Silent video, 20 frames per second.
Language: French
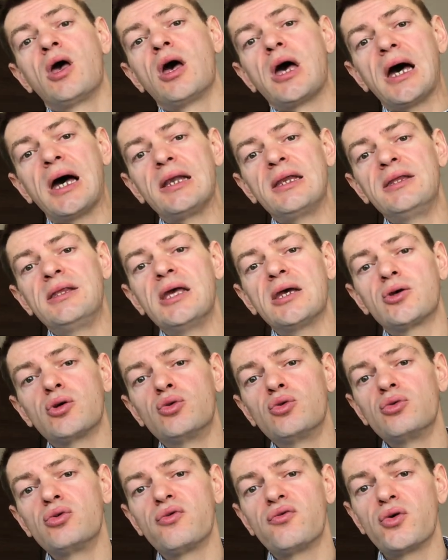à l'idée que
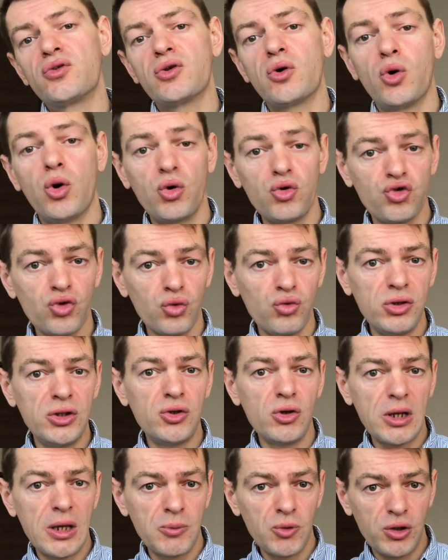nous nous faisons aujourd'hui de
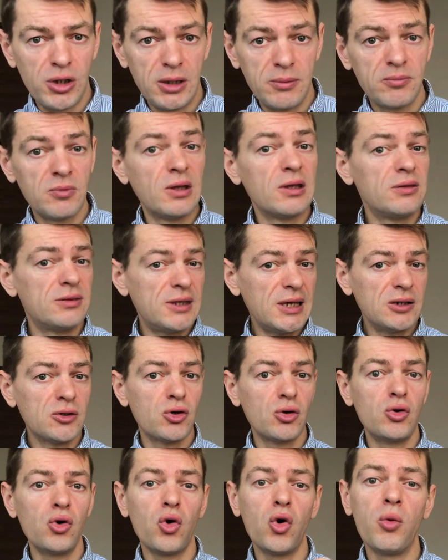la monnaie, telle que
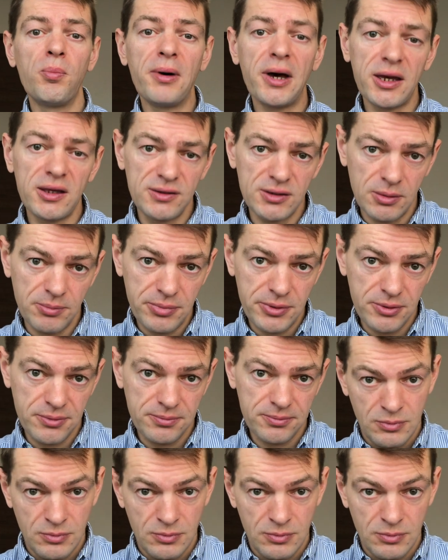l'euro par exemple.